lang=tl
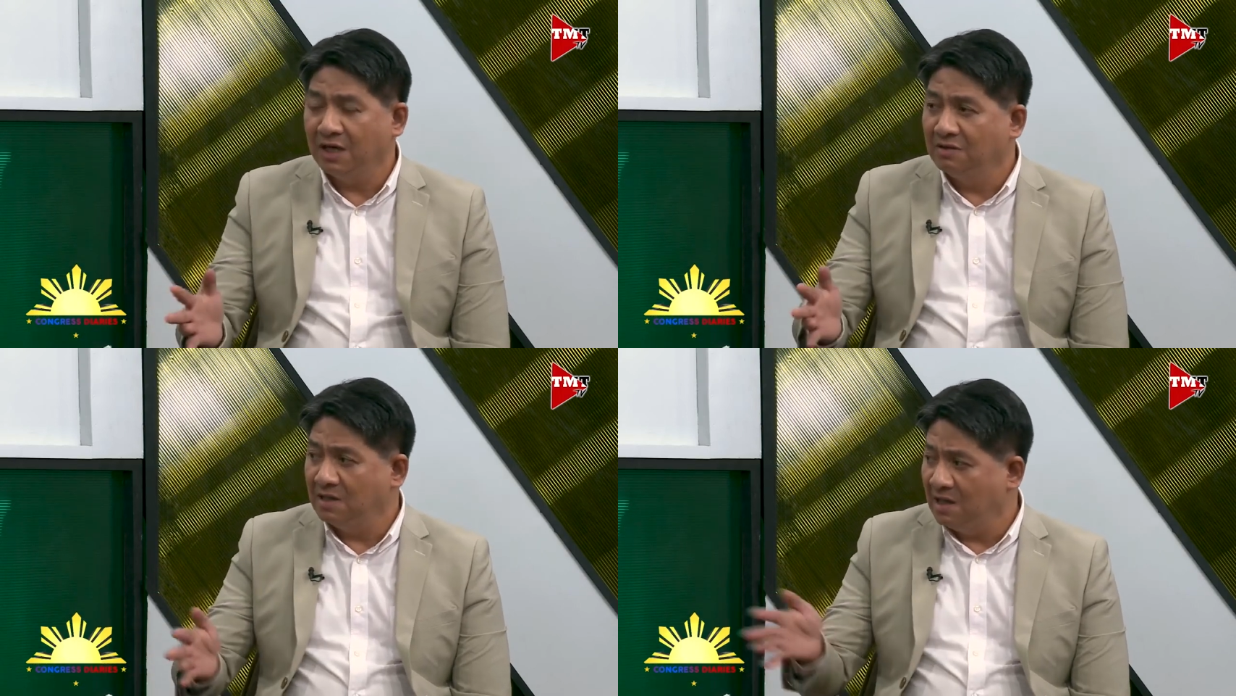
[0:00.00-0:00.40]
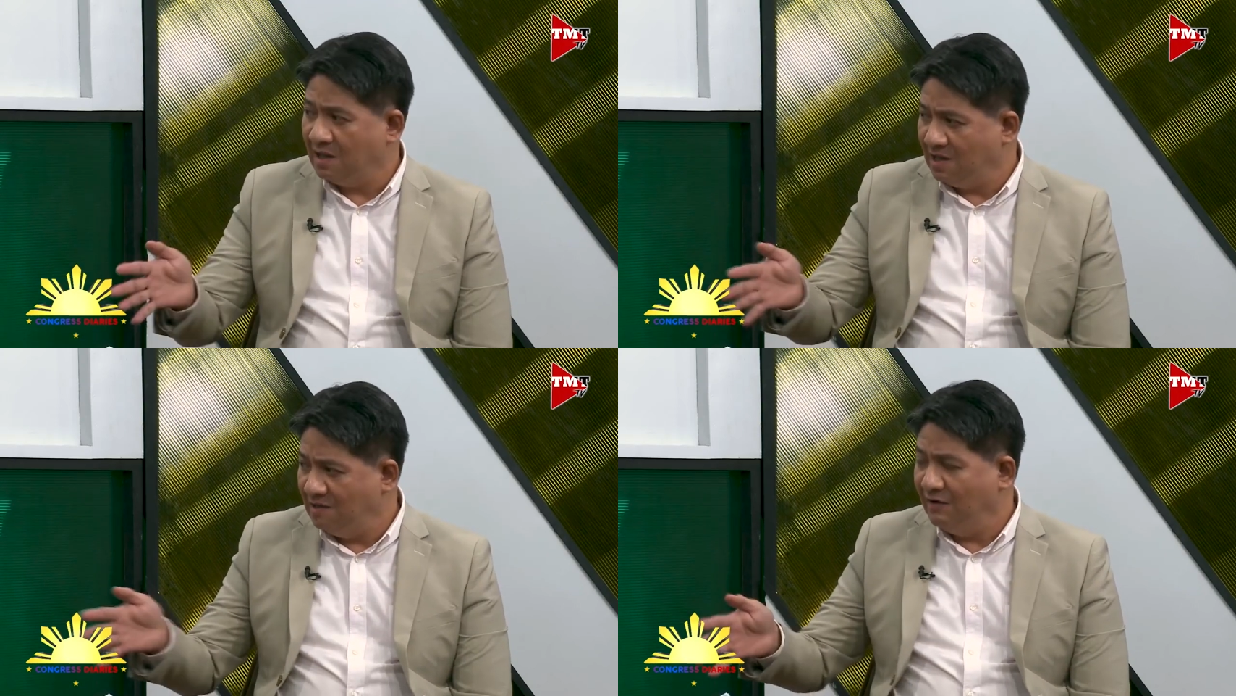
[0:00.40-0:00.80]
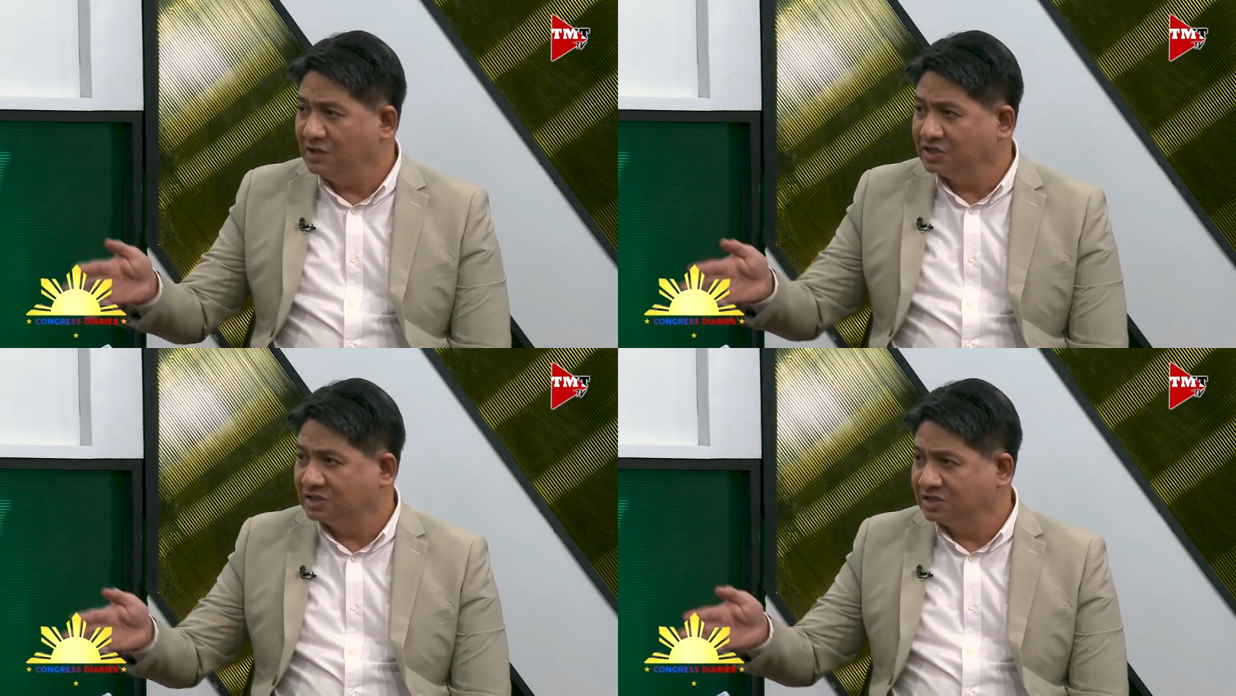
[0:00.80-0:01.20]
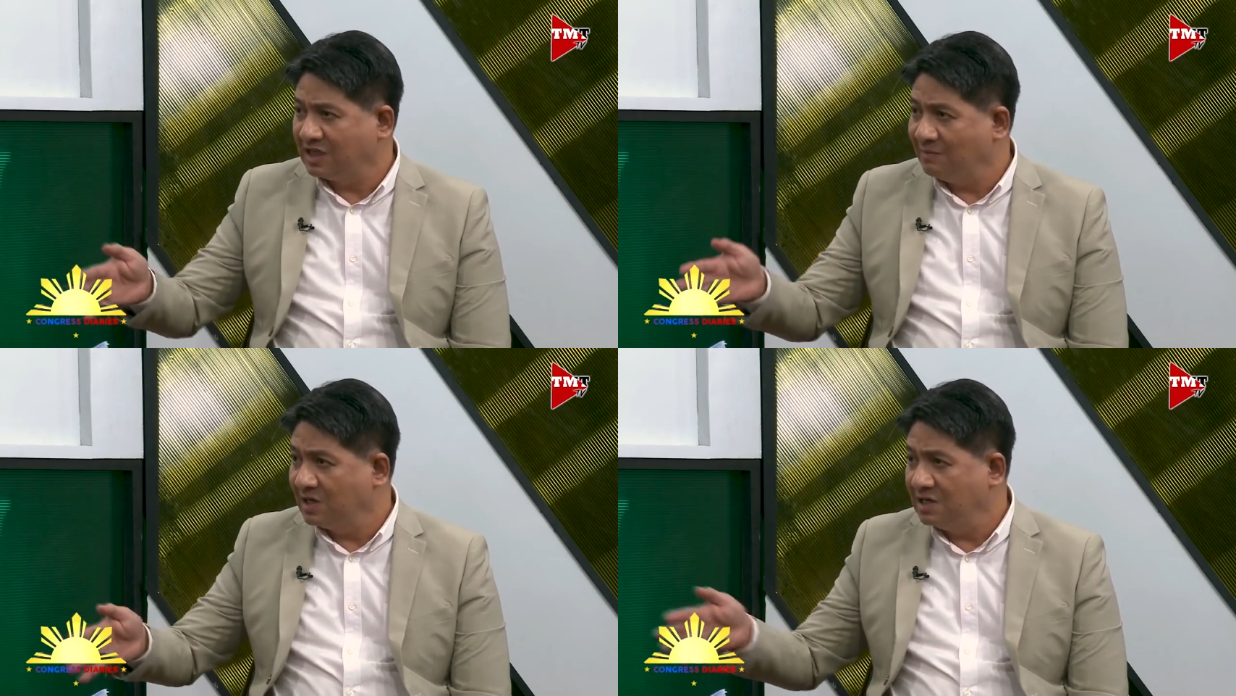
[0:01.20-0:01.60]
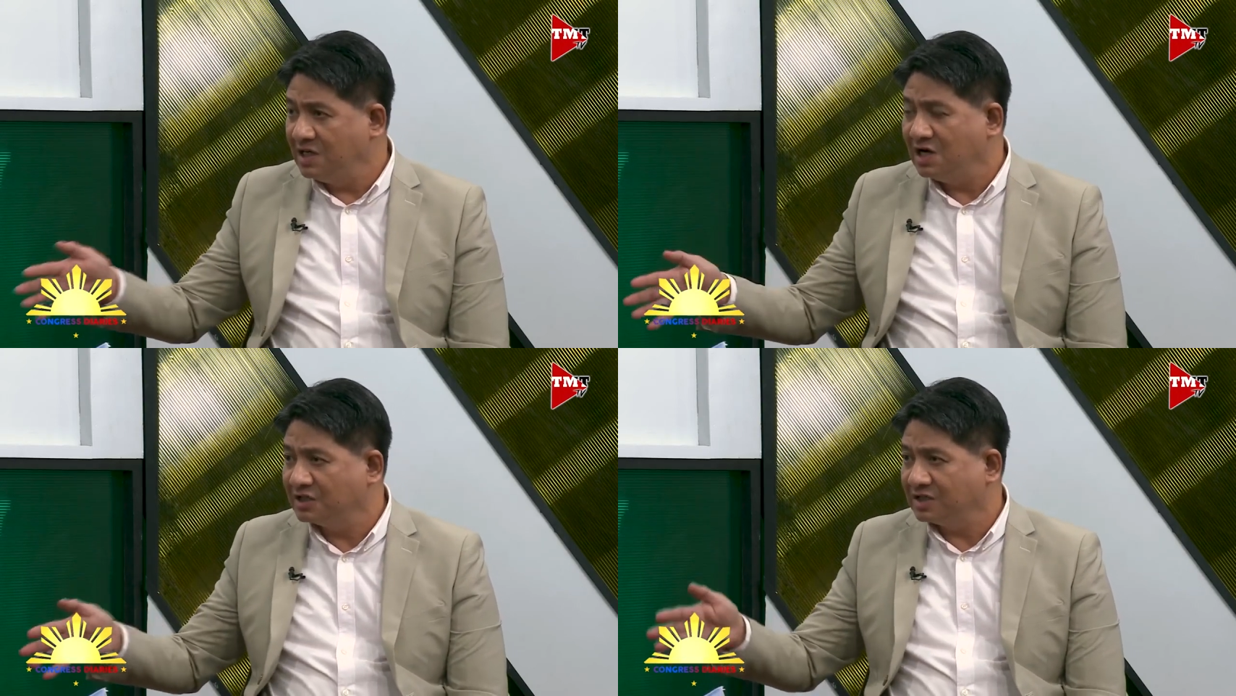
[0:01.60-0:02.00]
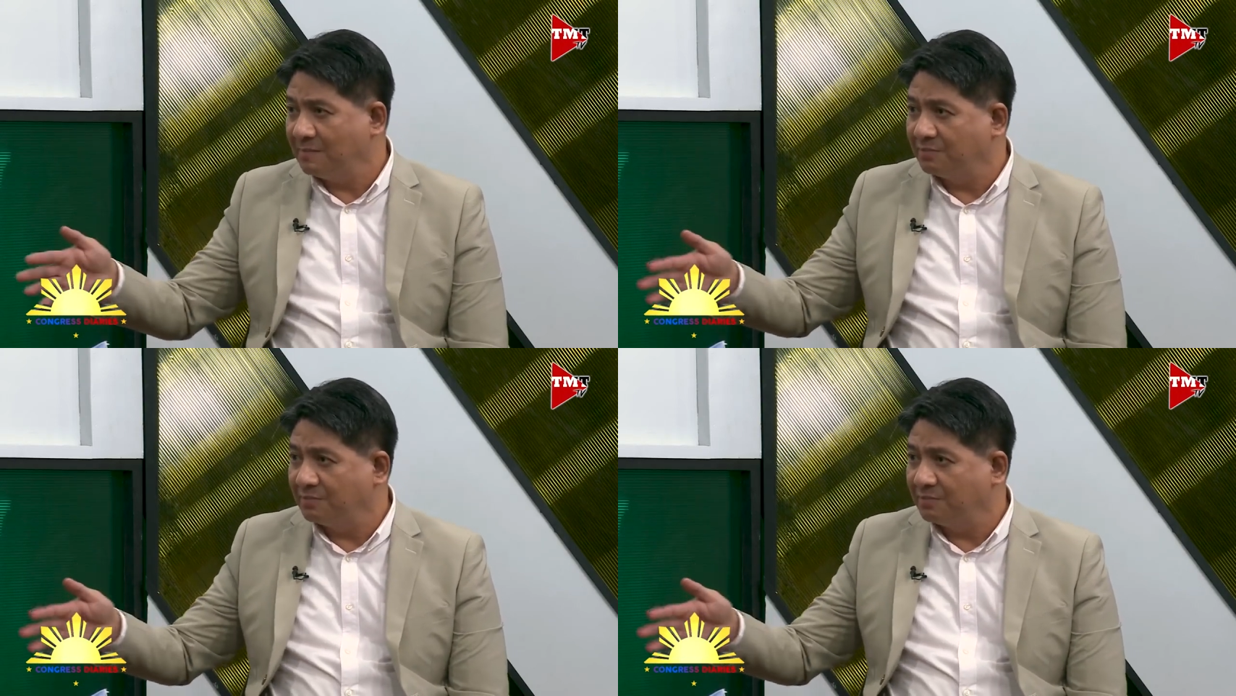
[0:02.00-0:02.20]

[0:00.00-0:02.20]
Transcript: And e, even several years uh,